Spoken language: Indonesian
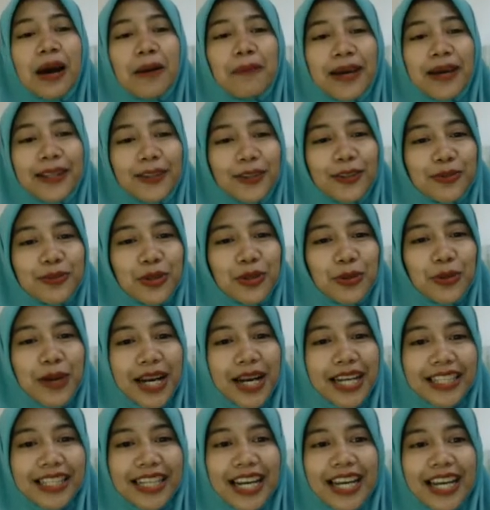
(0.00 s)
Patung
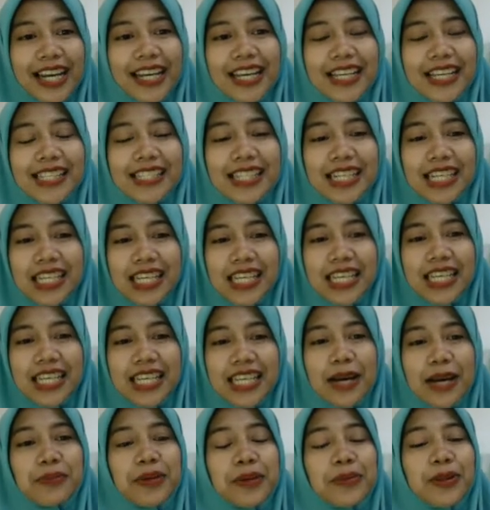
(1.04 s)
merupakan karya seni
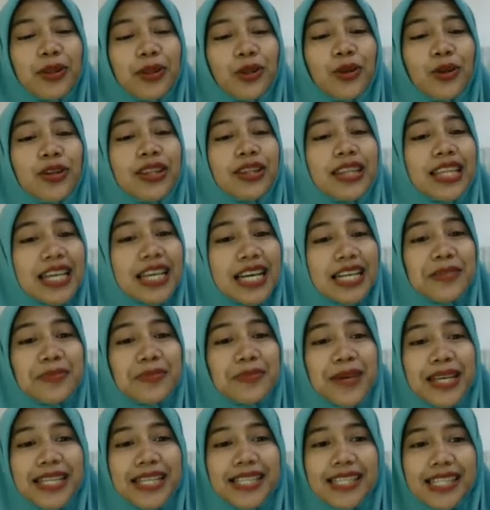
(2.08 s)
yang berbentuk tiga
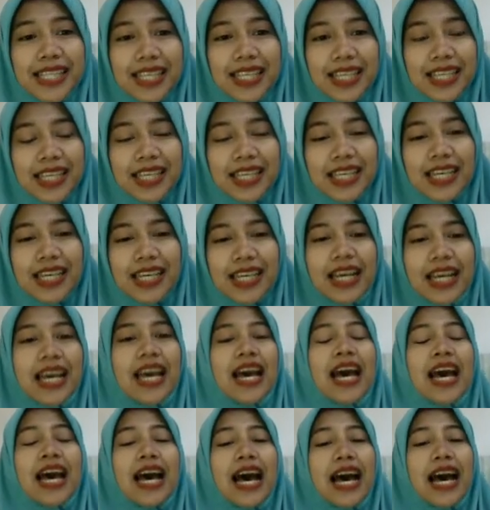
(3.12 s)
dimensi
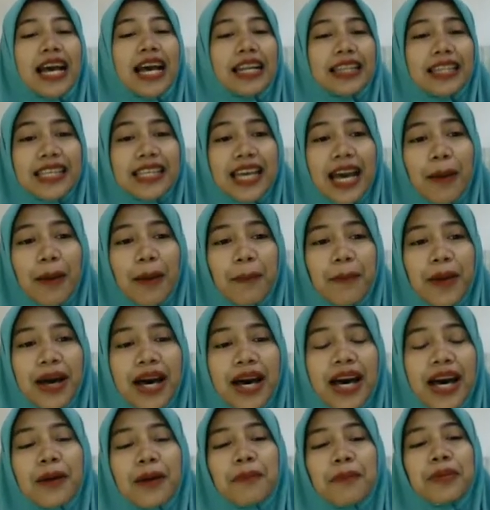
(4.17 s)
Artinya
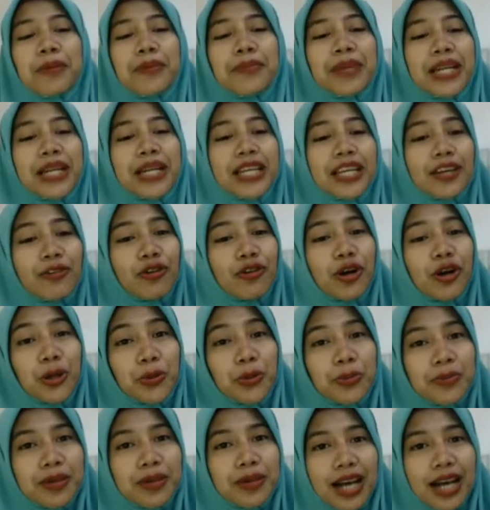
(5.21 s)
apa? Memiliki
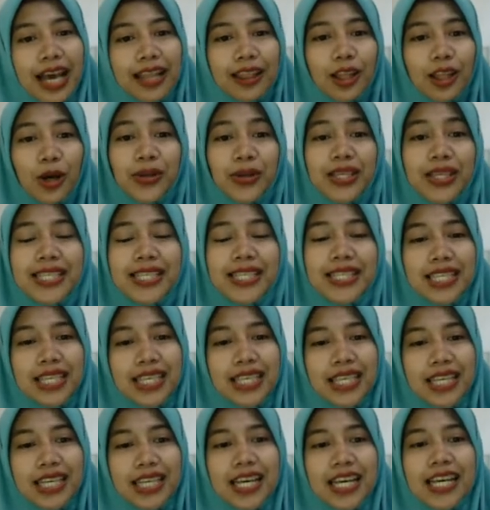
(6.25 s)
volume atau
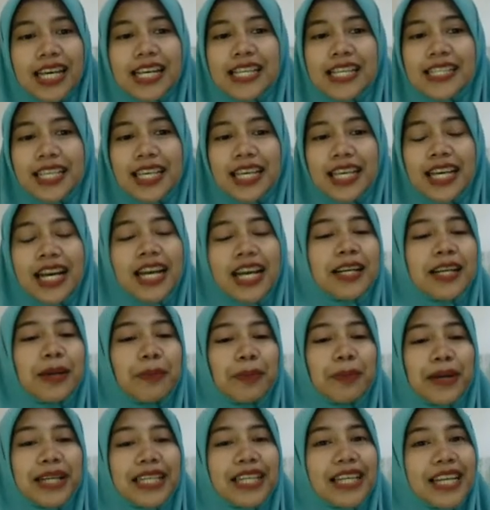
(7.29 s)
isi sehingga
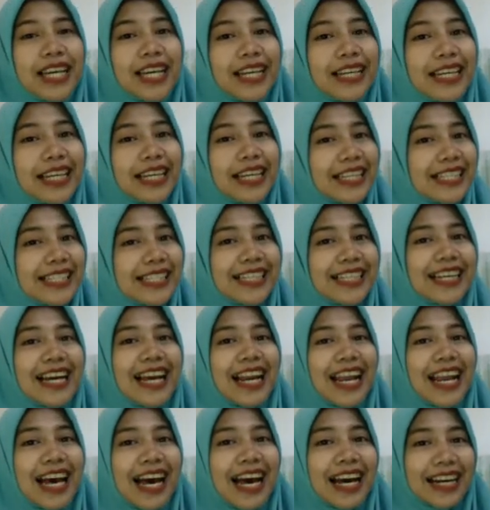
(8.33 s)
dapat dilihat dari
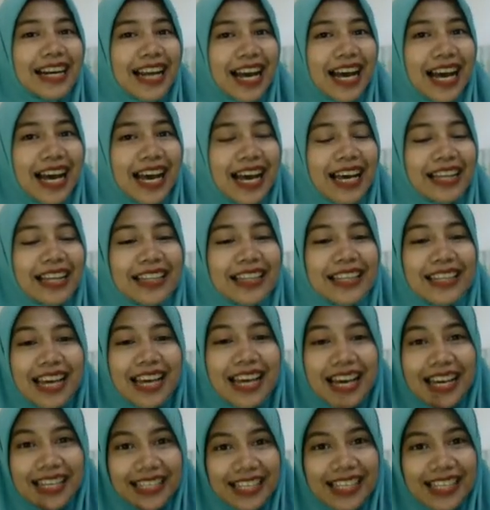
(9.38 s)
segala arah, tidak
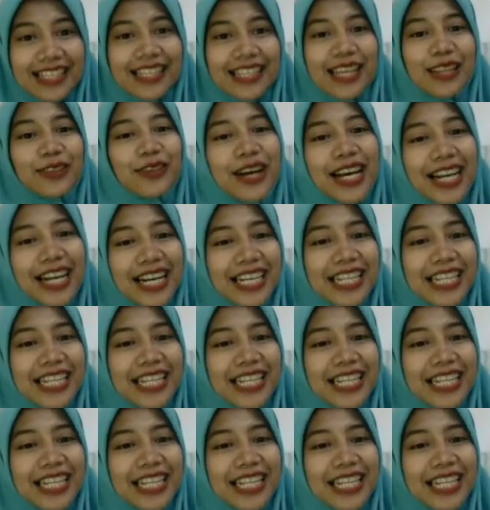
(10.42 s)
hanya satu arah